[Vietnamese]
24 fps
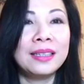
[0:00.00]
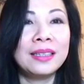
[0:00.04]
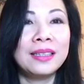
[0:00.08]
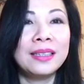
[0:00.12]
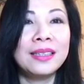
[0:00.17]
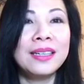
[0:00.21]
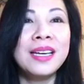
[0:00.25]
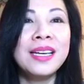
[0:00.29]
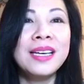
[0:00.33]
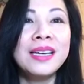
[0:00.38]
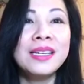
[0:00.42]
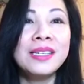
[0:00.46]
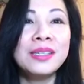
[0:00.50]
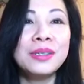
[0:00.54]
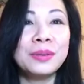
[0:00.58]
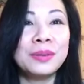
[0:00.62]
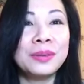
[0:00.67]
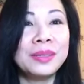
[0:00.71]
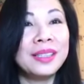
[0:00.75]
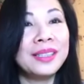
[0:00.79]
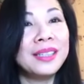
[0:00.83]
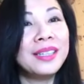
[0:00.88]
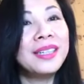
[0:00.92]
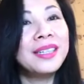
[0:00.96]
đi rồi
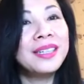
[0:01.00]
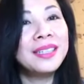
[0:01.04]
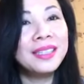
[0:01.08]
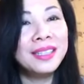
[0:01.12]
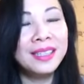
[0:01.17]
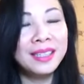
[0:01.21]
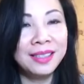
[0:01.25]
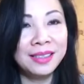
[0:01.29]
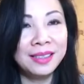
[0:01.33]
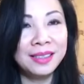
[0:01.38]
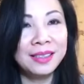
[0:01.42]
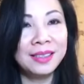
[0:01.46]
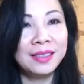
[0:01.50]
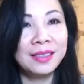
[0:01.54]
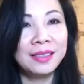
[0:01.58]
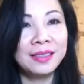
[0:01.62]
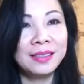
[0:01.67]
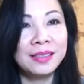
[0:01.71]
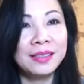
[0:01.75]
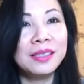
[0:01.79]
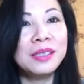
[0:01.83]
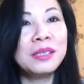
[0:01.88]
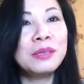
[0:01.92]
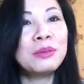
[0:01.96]
thì đi đi
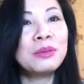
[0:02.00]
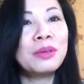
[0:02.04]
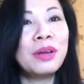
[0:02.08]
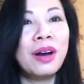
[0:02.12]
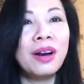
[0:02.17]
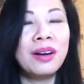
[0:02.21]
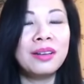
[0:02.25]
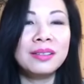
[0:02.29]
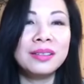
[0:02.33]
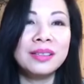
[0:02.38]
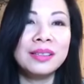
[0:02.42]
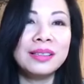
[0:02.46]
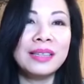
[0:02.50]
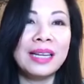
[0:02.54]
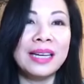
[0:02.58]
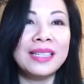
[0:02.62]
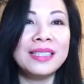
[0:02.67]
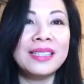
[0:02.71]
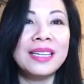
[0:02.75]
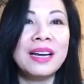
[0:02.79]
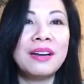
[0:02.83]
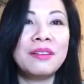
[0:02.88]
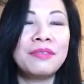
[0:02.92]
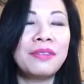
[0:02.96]
siêu thoát đi tại
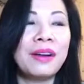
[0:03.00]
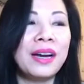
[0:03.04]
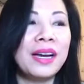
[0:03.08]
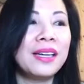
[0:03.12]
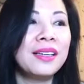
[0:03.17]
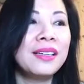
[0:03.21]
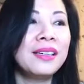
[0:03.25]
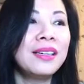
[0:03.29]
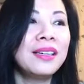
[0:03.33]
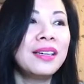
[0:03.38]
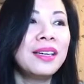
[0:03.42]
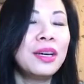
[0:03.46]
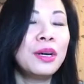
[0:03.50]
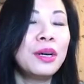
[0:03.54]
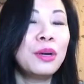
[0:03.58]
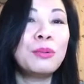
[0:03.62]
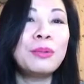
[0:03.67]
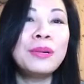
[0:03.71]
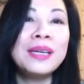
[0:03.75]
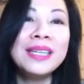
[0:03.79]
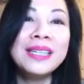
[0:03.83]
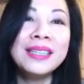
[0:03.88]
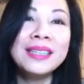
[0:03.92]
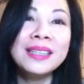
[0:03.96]
sao phải
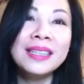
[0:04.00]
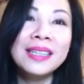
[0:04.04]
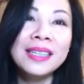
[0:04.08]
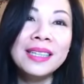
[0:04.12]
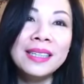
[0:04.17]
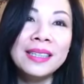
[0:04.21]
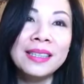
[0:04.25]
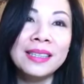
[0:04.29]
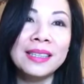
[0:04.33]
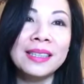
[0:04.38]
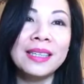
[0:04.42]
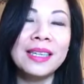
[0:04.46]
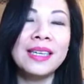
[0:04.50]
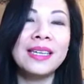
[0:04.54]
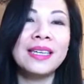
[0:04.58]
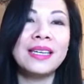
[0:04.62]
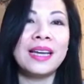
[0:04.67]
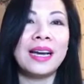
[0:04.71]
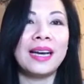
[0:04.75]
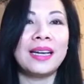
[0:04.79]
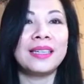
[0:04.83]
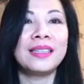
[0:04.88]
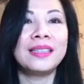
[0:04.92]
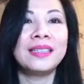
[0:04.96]
quyến liếng chi
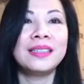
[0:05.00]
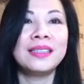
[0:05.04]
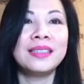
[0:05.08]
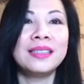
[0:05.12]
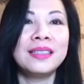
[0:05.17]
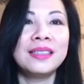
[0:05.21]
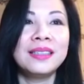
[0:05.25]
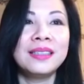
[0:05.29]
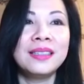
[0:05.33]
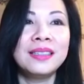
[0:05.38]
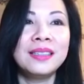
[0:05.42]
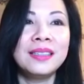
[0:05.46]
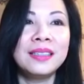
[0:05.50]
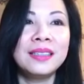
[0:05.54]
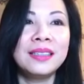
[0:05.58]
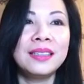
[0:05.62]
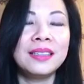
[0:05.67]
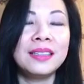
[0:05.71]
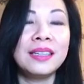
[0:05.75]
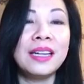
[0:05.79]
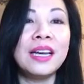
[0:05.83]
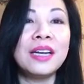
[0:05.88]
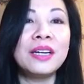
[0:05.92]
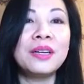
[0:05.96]
vậy
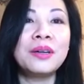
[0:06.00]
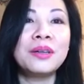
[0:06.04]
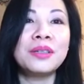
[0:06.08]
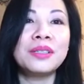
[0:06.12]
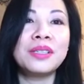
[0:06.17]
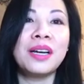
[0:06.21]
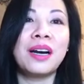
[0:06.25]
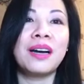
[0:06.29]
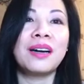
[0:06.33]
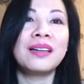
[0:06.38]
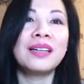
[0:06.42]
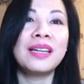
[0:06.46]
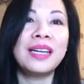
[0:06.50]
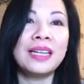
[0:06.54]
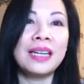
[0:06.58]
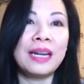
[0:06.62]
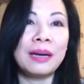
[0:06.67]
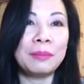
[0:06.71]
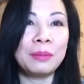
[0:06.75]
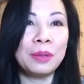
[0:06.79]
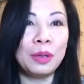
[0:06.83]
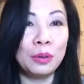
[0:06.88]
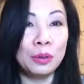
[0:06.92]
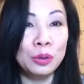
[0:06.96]
để rồi trở lại
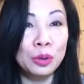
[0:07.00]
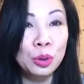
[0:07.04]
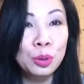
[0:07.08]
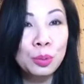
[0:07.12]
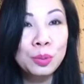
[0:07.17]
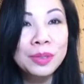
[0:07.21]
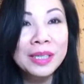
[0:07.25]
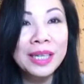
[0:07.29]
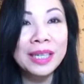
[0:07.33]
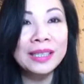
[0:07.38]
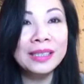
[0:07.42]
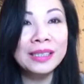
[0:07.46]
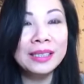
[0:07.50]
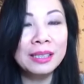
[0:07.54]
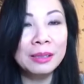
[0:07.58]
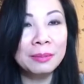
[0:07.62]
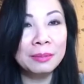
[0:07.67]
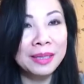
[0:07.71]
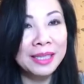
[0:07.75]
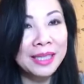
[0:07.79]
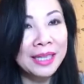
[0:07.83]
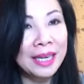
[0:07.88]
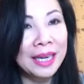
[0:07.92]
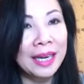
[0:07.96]
làm loài súc sanh trong
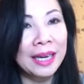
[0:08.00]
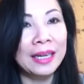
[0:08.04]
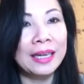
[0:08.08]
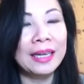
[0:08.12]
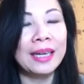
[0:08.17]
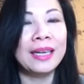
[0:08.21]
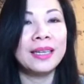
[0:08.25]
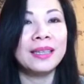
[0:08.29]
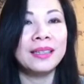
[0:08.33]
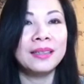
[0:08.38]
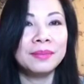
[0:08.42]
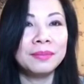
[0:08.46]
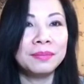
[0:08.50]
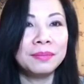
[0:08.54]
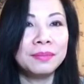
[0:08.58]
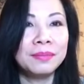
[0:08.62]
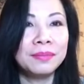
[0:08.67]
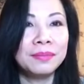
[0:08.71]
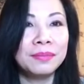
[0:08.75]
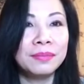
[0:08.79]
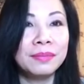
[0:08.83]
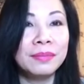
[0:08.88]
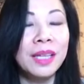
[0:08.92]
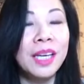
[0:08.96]
cái nhà này
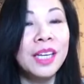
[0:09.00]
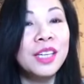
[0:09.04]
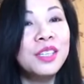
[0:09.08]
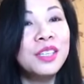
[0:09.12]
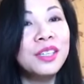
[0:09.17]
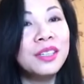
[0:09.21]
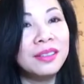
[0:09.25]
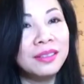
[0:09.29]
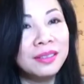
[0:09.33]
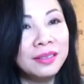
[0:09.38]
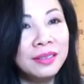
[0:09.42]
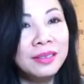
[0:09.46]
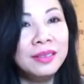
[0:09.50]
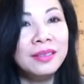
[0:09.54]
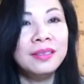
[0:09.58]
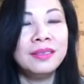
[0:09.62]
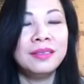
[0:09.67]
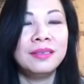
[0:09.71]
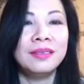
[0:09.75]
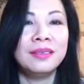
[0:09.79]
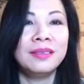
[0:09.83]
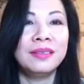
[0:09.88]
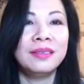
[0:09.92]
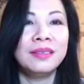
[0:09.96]
để giữ
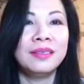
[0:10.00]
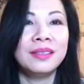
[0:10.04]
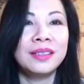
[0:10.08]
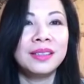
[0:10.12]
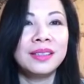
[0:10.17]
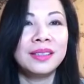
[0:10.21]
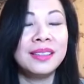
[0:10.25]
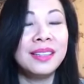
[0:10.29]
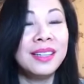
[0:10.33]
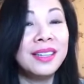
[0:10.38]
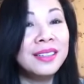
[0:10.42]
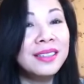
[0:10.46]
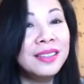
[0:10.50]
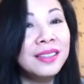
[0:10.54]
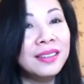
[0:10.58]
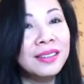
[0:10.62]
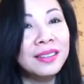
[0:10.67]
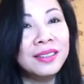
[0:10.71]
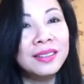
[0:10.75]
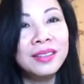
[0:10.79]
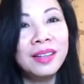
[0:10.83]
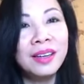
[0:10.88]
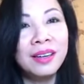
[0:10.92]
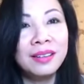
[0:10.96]
để giữ
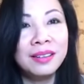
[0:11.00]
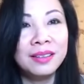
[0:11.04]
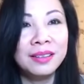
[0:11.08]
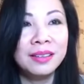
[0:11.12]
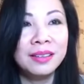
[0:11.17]
nó